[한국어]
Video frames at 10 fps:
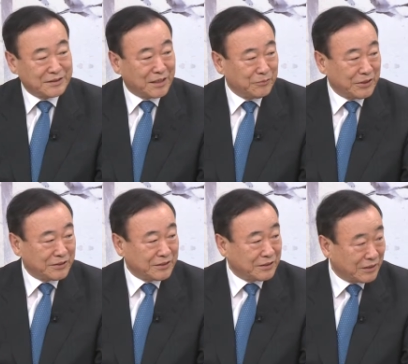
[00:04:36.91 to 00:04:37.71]

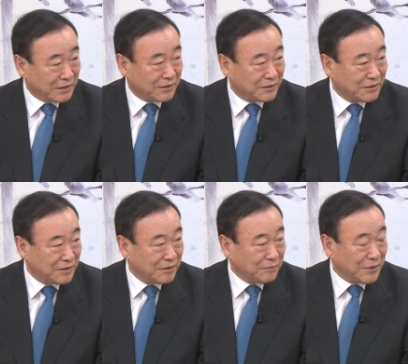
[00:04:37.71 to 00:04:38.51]
참여해서 이런 것,
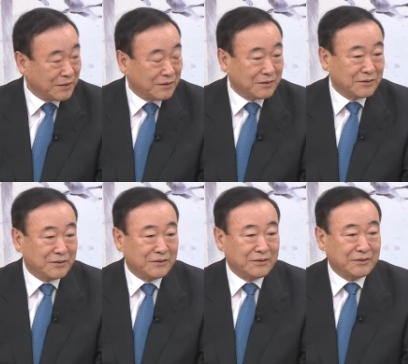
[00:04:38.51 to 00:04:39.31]
막 이런
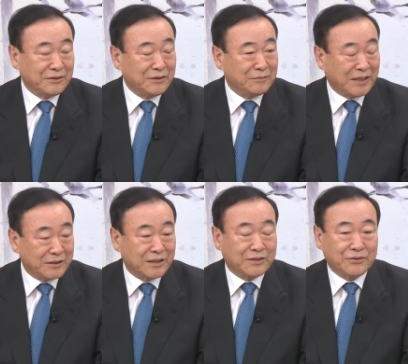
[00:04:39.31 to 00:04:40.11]
것들을
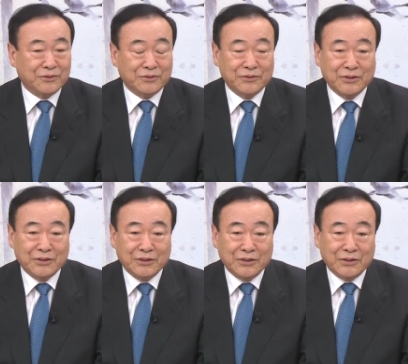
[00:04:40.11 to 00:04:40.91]
많이 했고
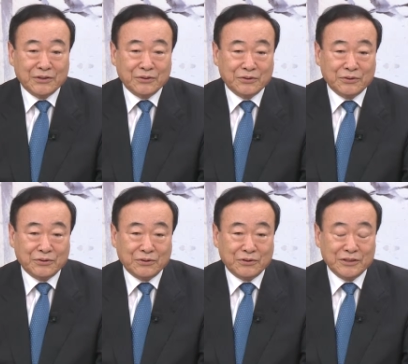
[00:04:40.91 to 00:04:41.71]

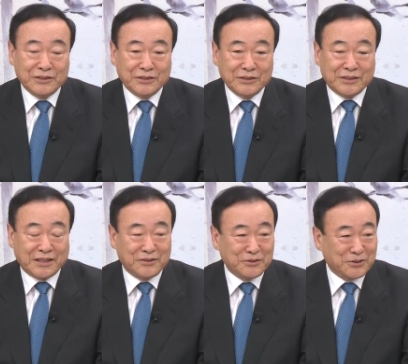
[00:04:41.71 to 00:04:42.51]
또 인천이
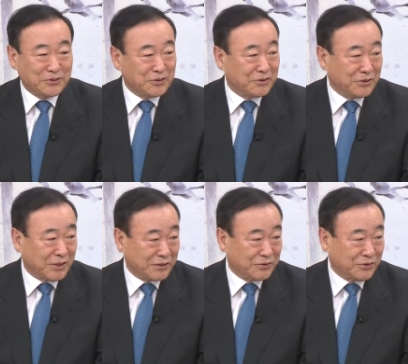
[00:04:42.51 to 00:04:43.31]
재정적으로
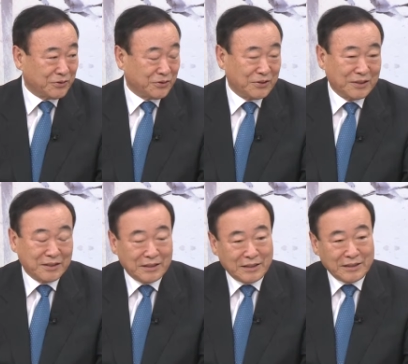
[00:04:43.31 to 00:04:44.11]
어려워가지고
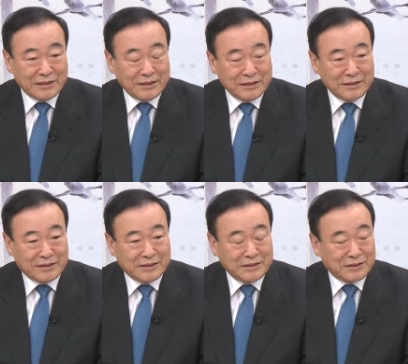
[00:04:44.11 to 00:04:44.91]

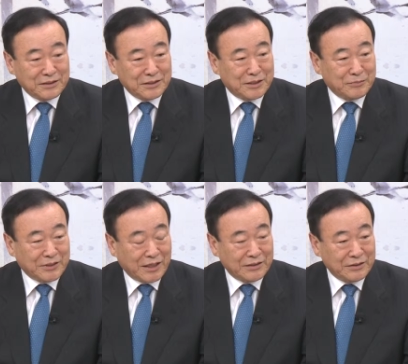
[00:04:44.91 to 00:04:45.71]

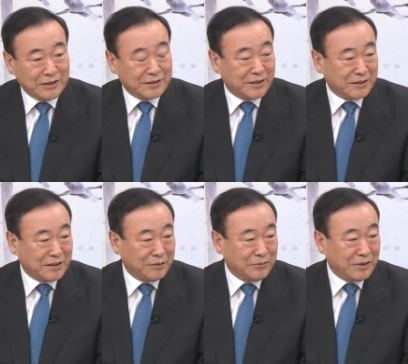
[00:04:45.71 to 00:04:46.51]
2014년 아시안
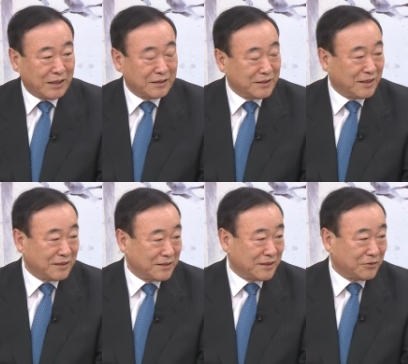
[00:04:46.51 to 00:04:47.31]
게임을 하느냐 안
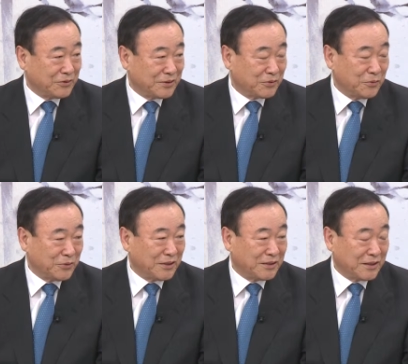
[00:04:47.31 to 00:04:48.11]
하느냐 고 이제
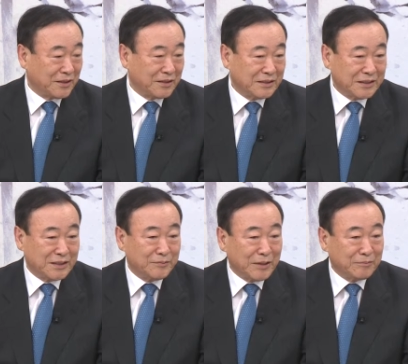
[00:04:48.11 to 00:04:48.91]
고민할 때
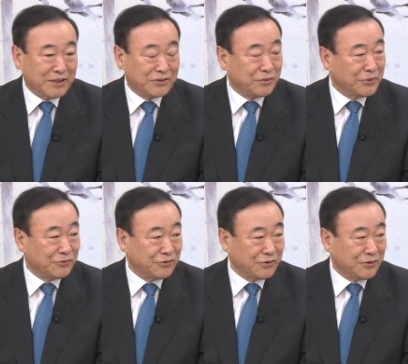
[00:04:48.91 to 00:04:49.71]
200만
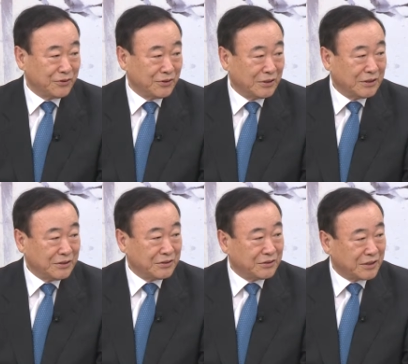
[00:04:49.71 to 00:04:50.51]
서명 운동을
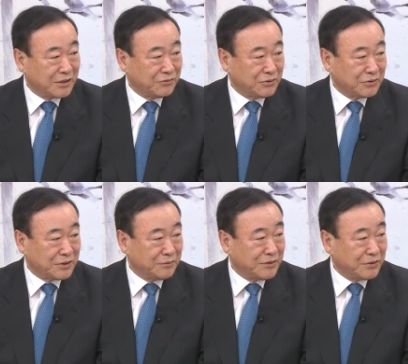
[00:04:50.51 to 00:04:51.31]
인천 산업운동
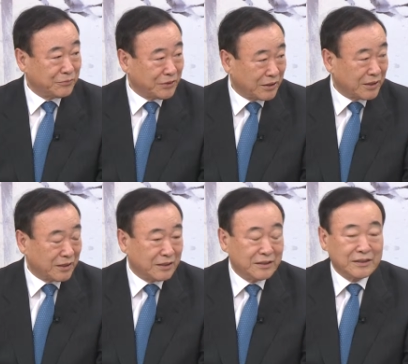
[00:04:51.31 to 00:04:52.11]

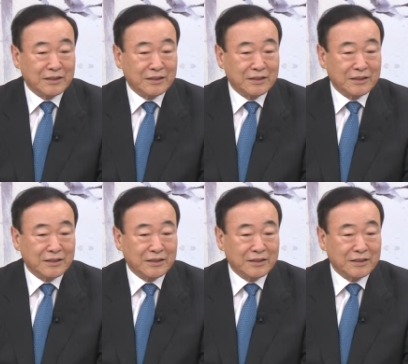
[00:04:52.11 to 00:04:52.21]
시민협의회가